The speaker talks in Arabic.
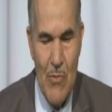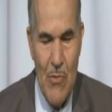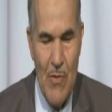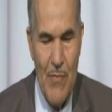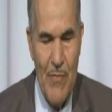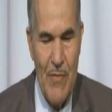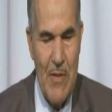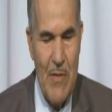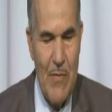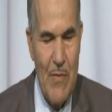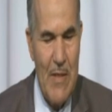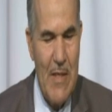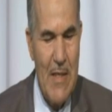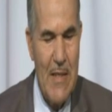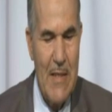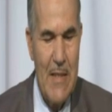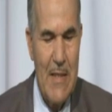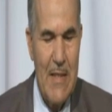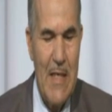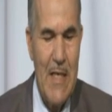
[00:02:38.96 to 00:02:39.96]
صحفية
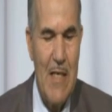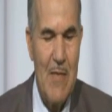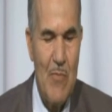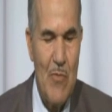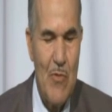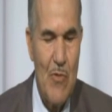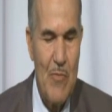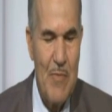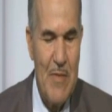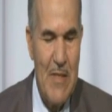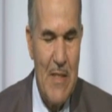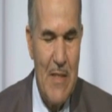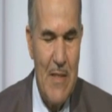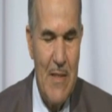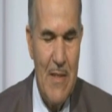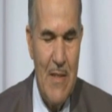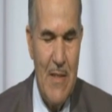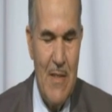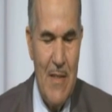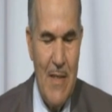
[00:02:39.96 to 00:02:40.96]
ولكن لا يمر منها
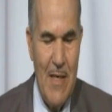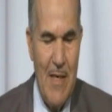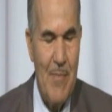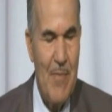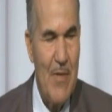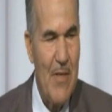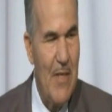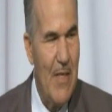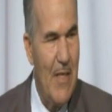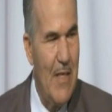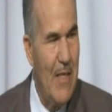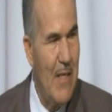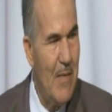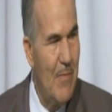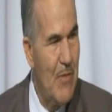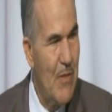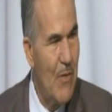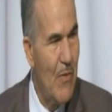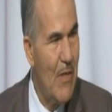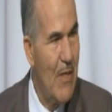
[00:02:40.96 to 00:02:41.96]
عبر
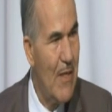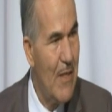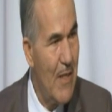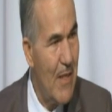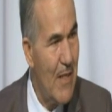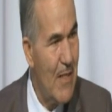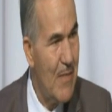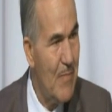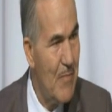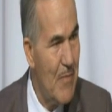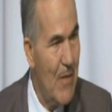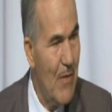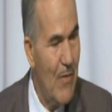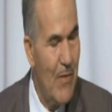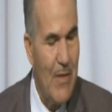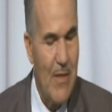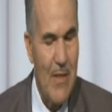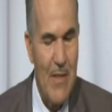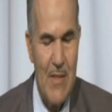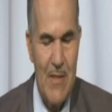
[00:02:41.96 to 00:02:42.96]
الإعلام سواء كان الرسمي أو
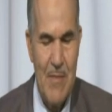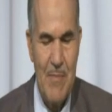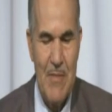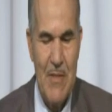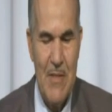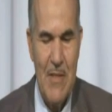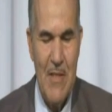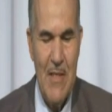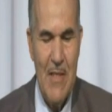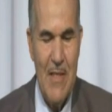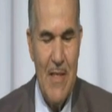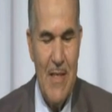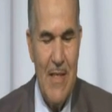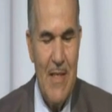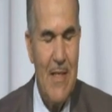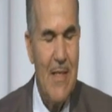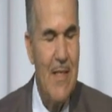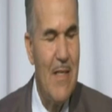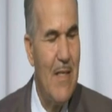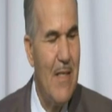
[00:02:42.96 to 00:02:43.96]
غير الرسمي
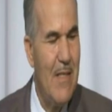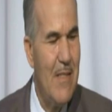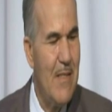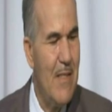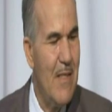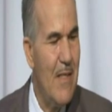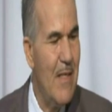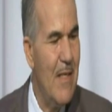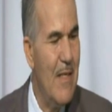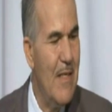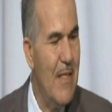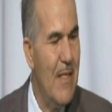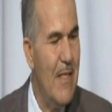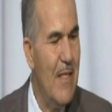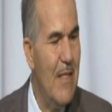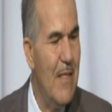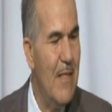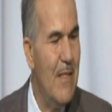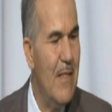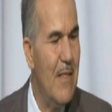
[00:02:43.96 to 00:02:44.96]
إلا النظر
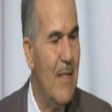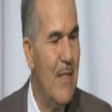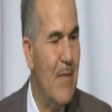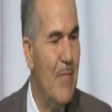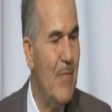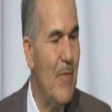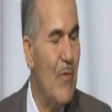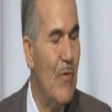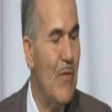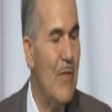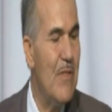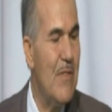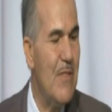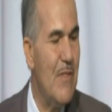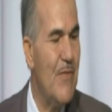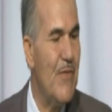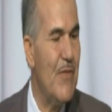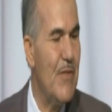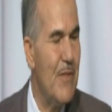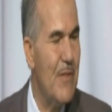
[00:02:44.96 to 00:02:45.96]
القليل أن نقول
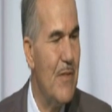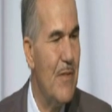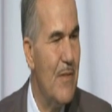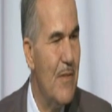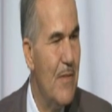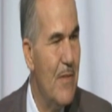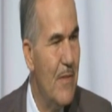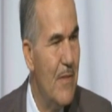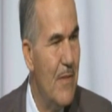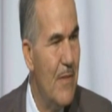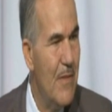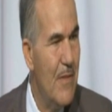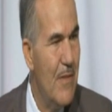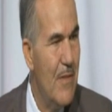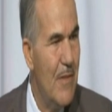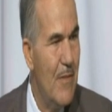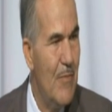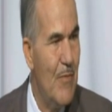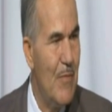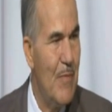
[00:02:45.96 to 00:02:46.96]
صفر
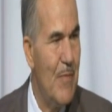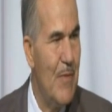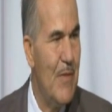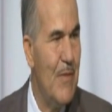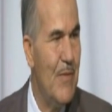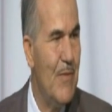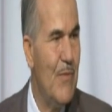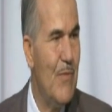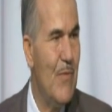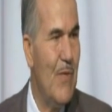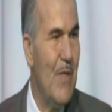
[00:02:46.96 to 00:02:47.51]
سيد الوزير هاو اليوم